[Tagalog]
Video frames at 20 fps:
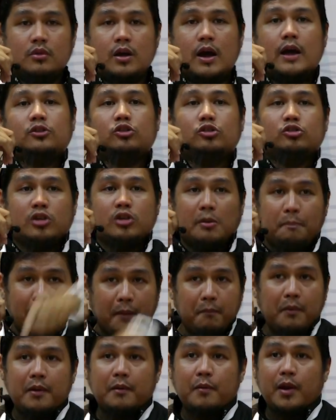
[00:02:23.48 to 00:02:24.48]
At sa
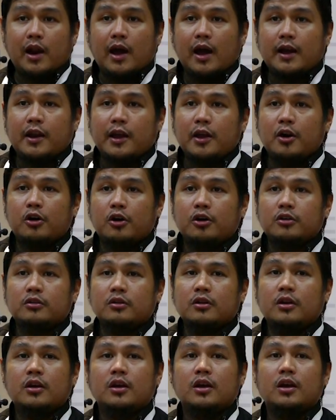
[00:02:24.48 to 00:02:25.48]
pamamaraan na yon,
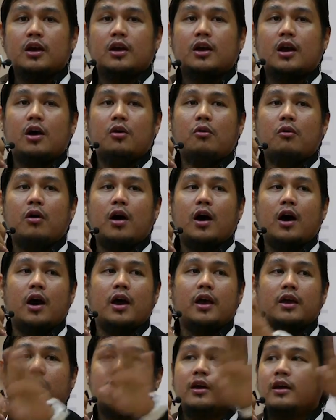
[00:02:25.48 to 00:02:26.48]
ikaw
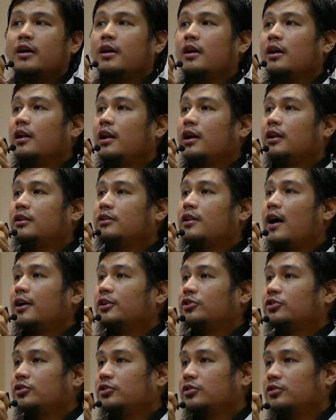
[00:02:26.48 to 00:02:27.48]
ay
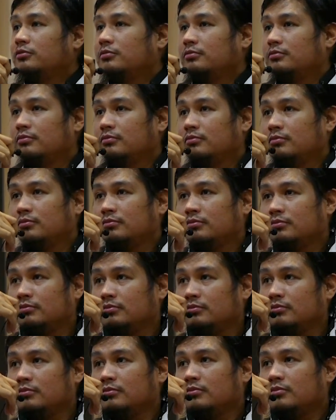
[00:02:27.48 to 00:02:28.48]
ligtas.
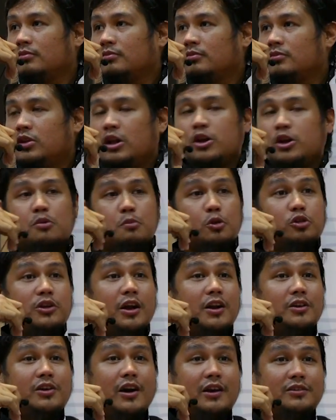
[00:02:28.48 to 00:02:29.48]
Tinubos ka
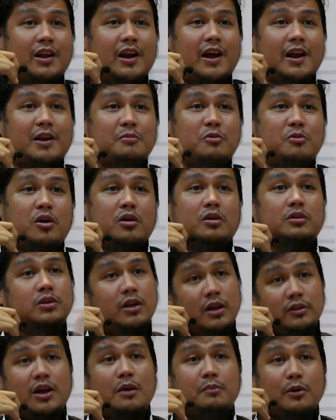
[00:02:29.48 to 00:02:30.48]
na sa kasalanan mo.
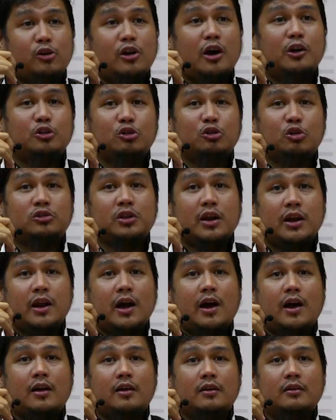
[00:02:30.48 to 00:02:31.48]
Sinasabi ko lang yung
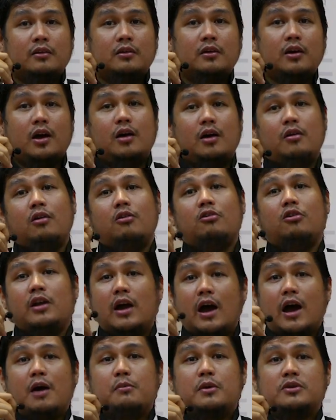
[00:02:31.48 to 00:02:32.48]
doktrina, ewan ko kung
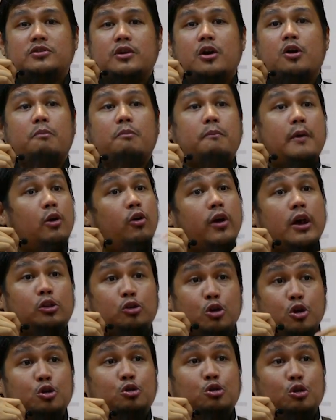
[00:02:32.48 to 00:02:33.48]
na kayo, pero ito
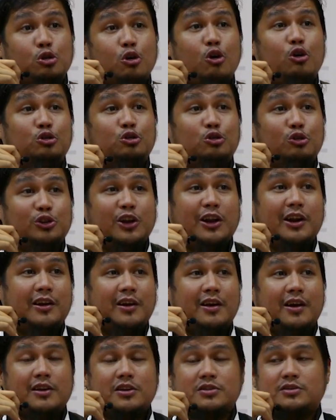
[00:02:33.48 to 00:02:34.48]
yung totoong doktrina
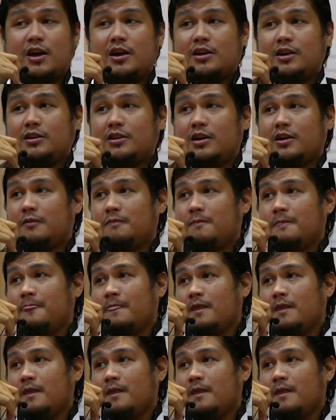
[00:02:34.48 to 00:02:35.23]
ng Christianity.